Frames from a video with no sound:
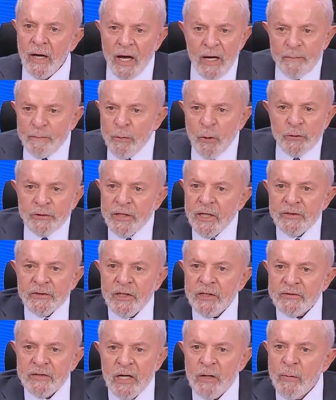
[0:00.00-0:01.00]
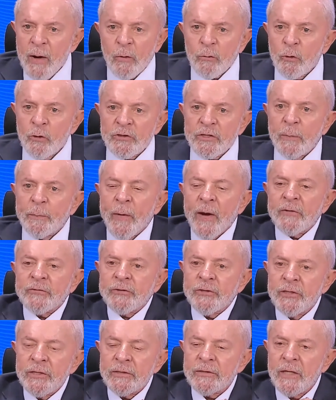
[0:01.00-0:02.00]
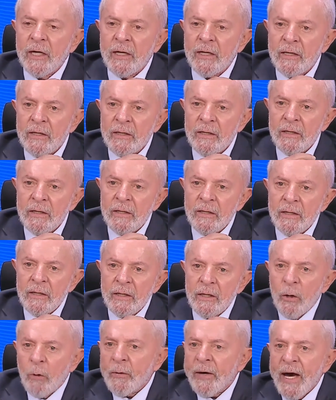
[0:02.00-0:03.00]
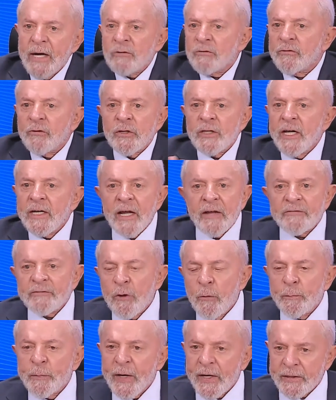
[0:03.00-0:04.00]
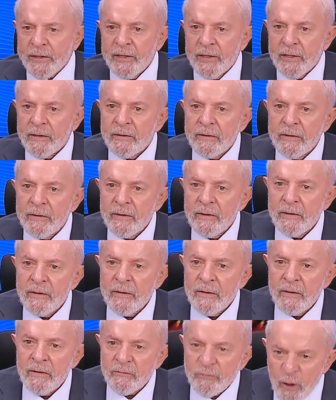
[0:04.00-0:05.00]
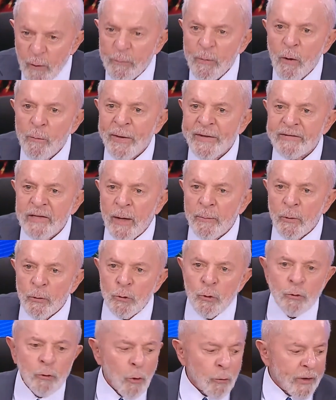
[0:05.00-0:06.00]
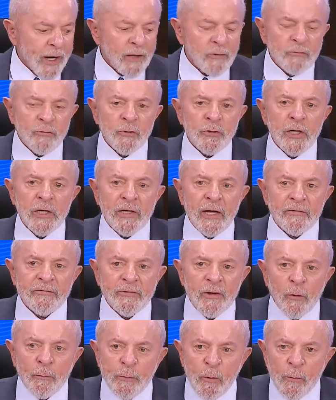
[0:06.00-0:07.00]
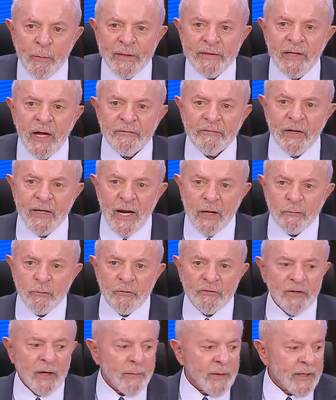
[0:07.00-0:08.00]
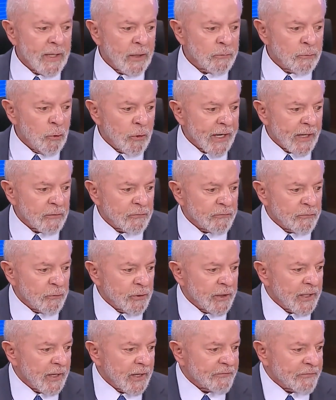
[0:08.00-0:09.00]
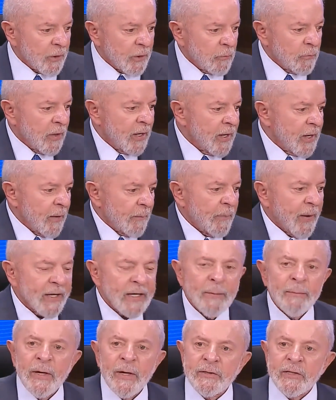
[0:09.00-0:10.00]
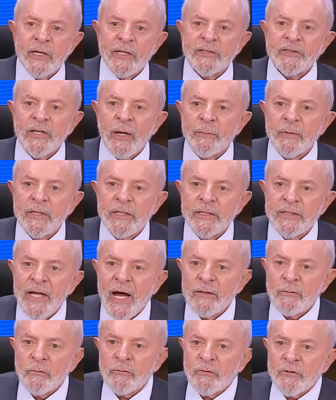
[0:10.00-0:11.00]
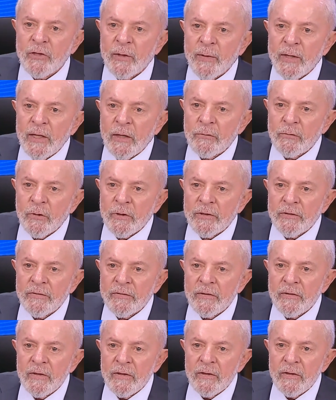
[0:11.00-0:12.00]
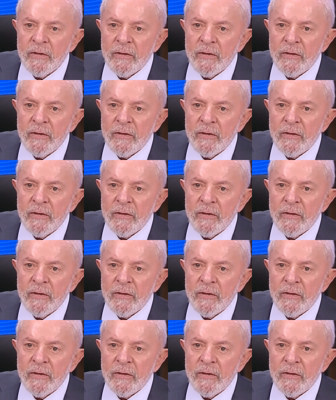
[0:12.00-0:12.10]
É importante que tenha uma contrapartida. Eu quero desoneração para quê? Só para aumentar meu lucro, eu quero desoneração para aumentar o salário dos trabalhadores, eu quero desoneração para manter a estabilidade dos trabalhadores.